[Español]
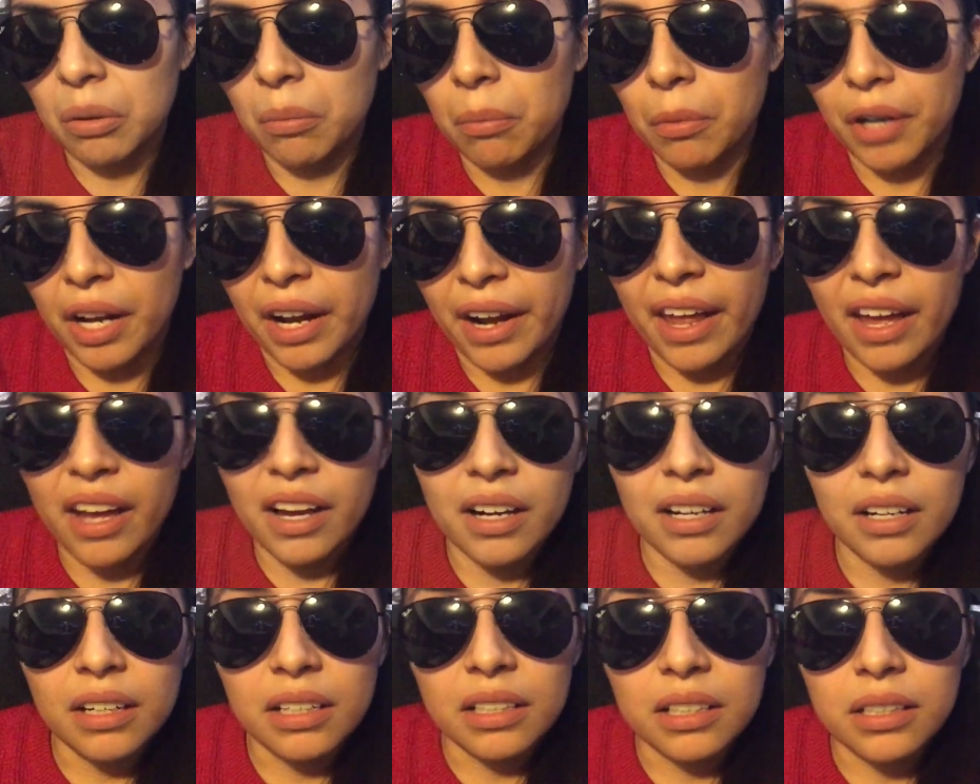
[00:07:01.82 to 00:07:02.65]
como
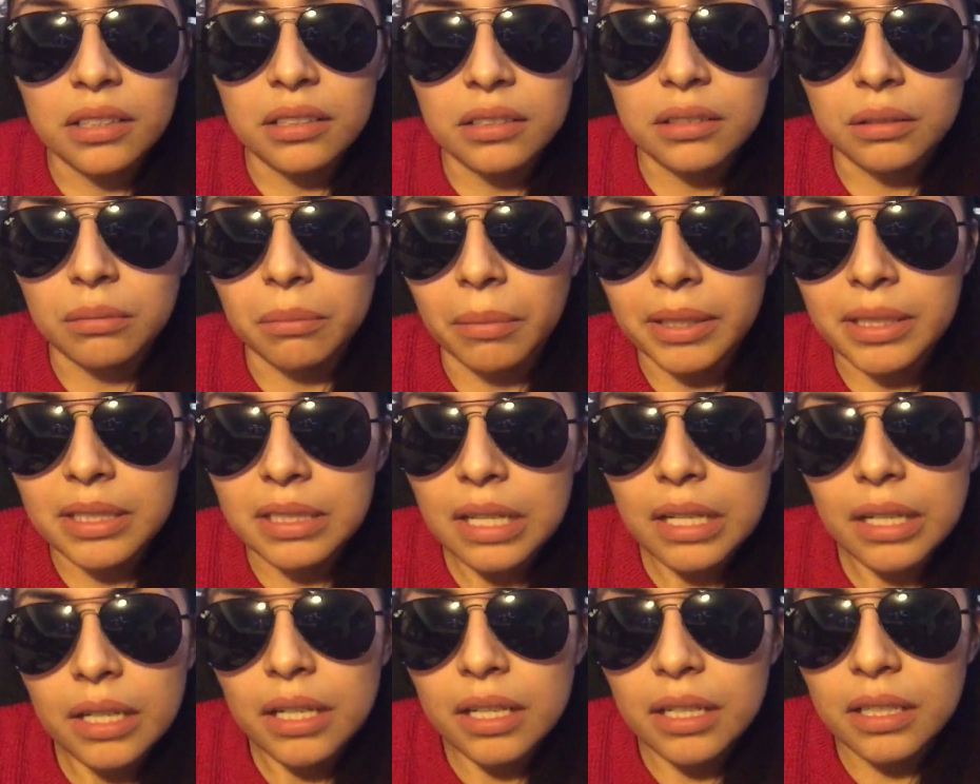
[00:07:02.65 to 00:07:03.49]
naranjas o
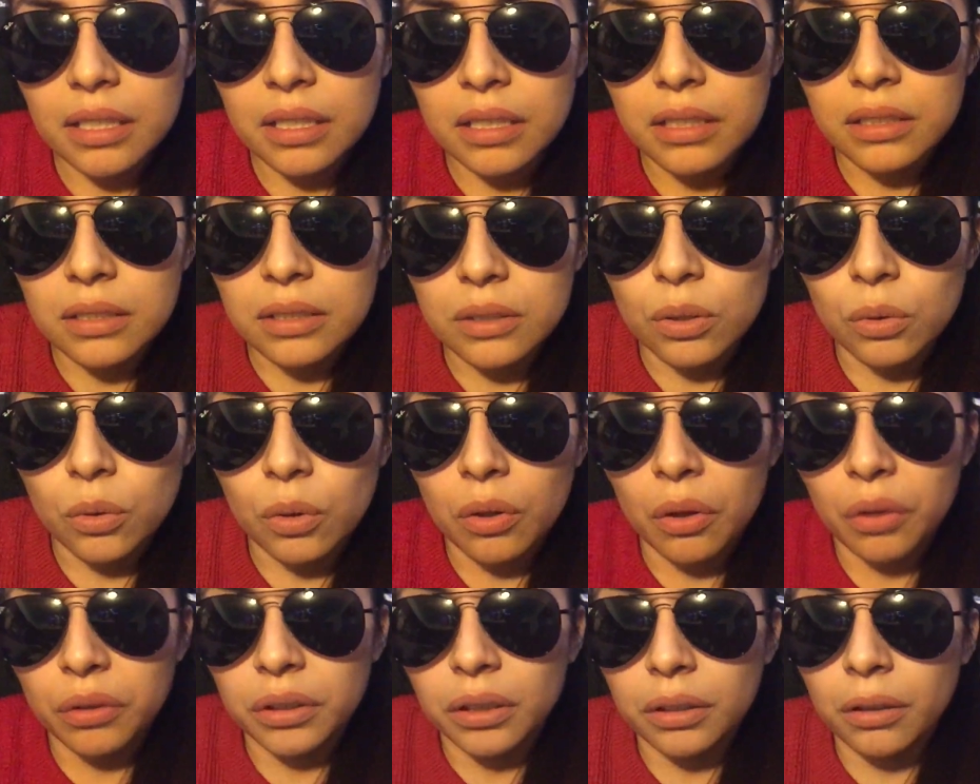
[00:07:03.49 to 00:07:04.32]
manzanas o
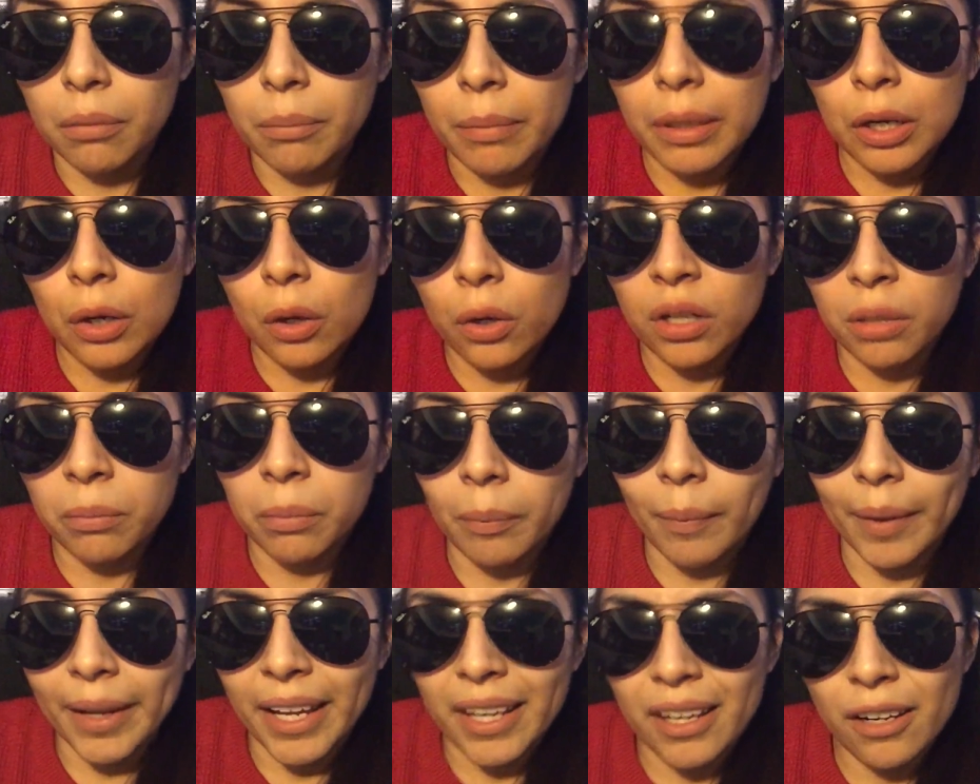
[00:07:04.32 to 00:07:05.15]
luego tengo melón, la
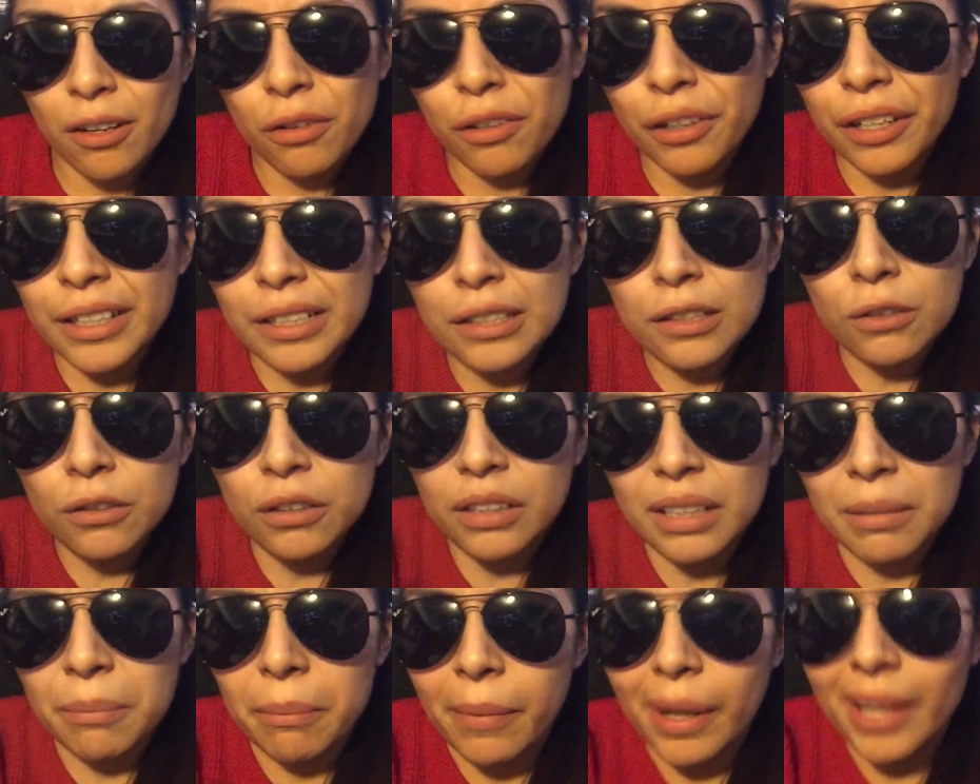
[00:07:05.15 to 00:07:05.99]
papaya. Es lo, es
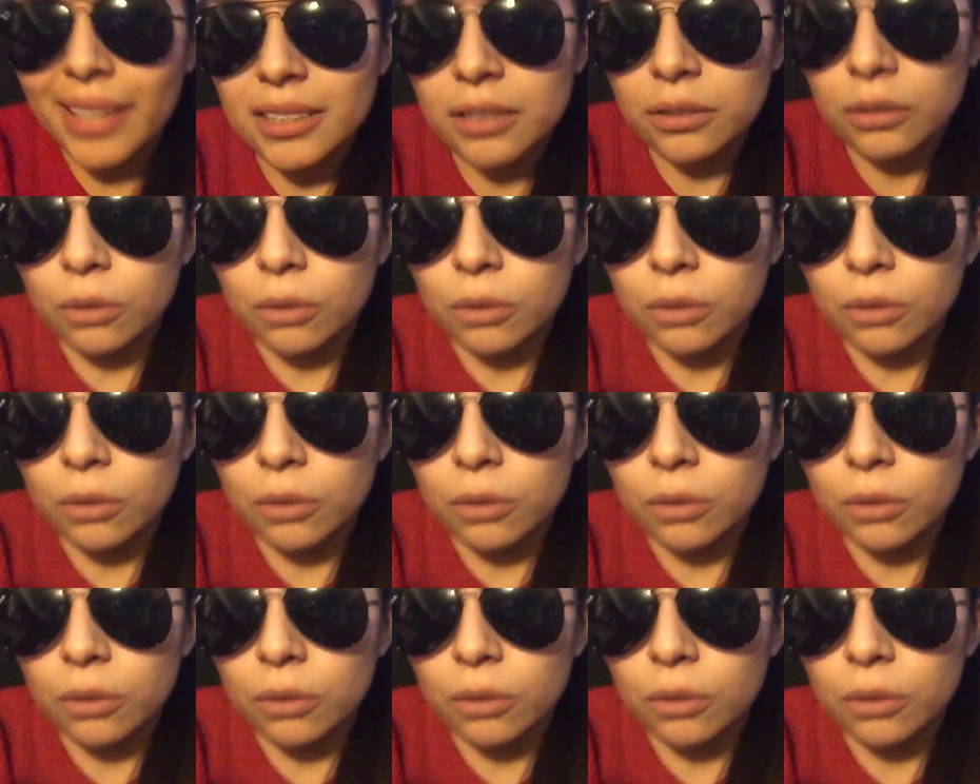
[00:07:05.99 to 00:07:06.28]
lo que más